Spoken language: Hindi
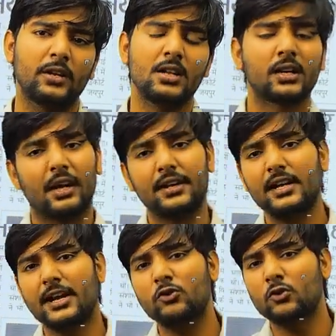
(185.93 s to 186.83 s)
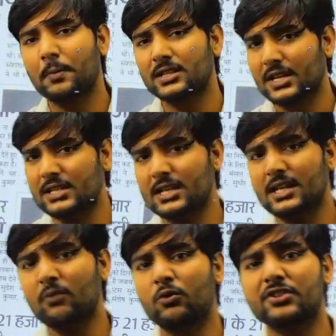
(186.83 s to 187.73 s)
कैंडिडेट को तो पता ही नहीं चलेगा वो
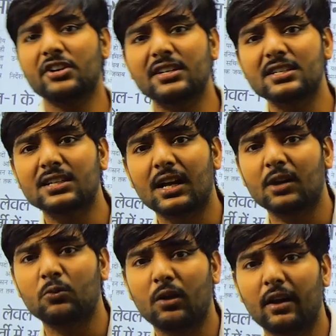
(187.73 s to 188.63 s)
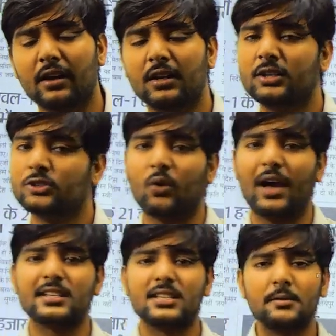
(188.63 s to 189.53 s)
रिजेक्ट किस कारण हुआ है तो ऐसे